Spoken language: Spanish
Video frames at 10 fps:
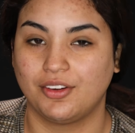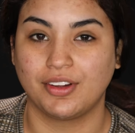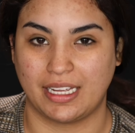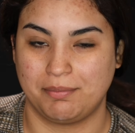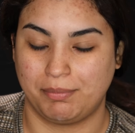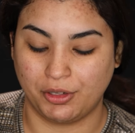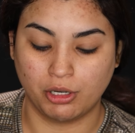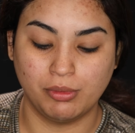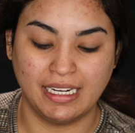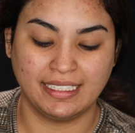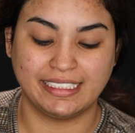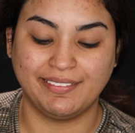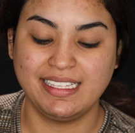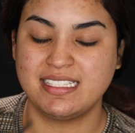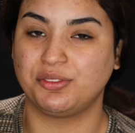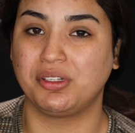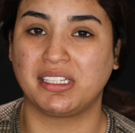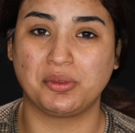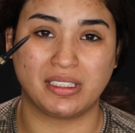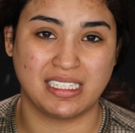Ok, pero como les estaba diciendo,
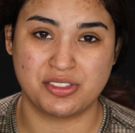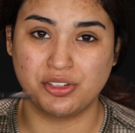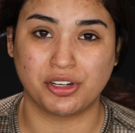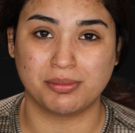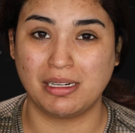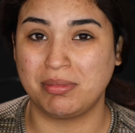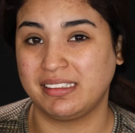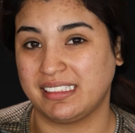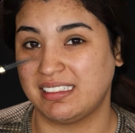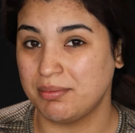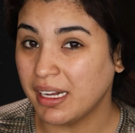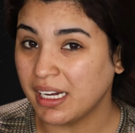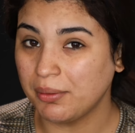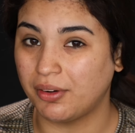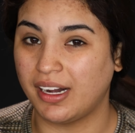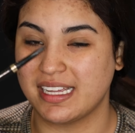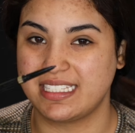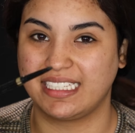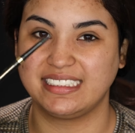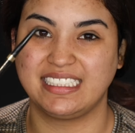el que utilizo normalmente se me acabó,
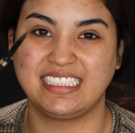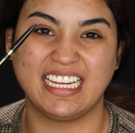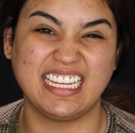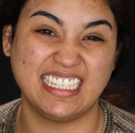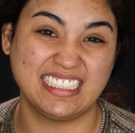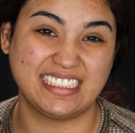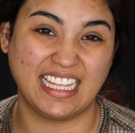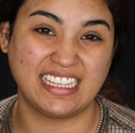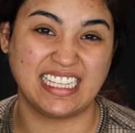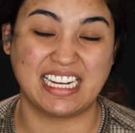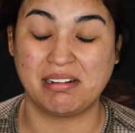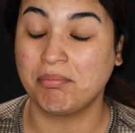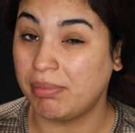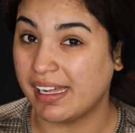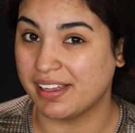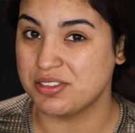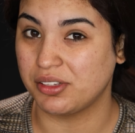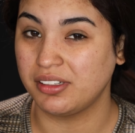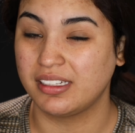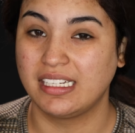así que tenía este de
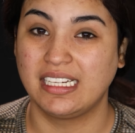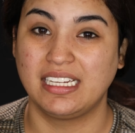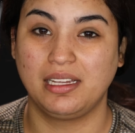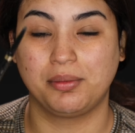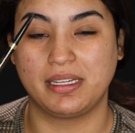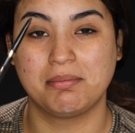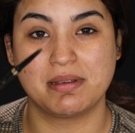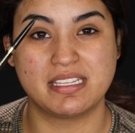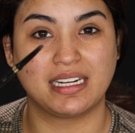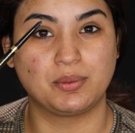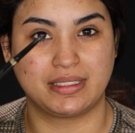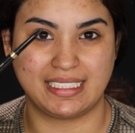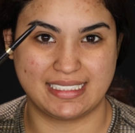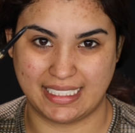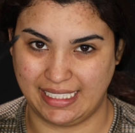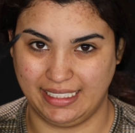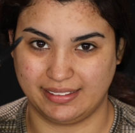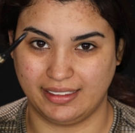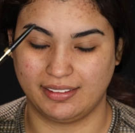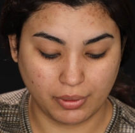reemplazo y voy a empezar a utilizar
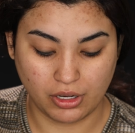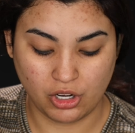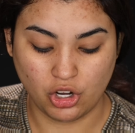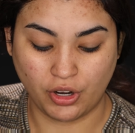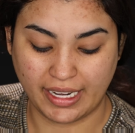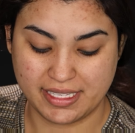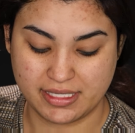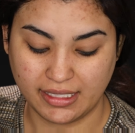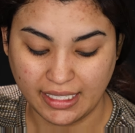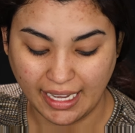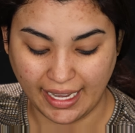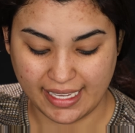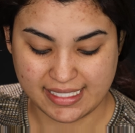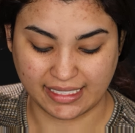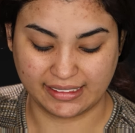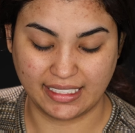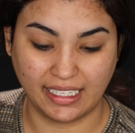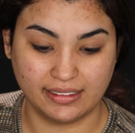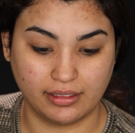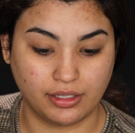este. Lo que sí es que
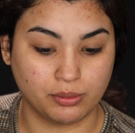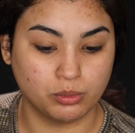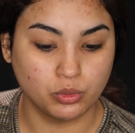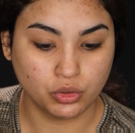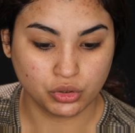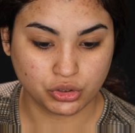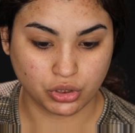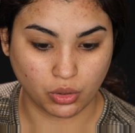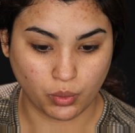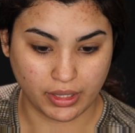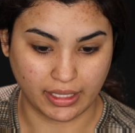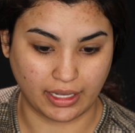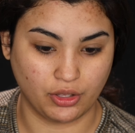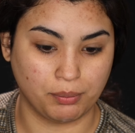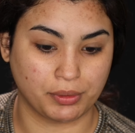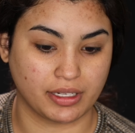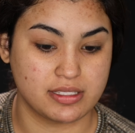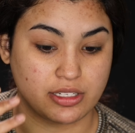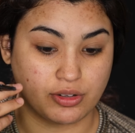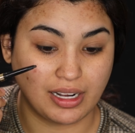tienen que tener mucho cuidado porque
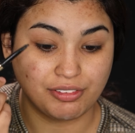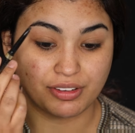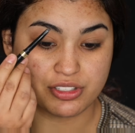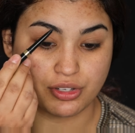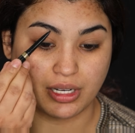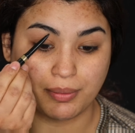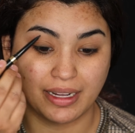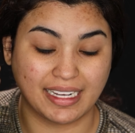si no las facciones van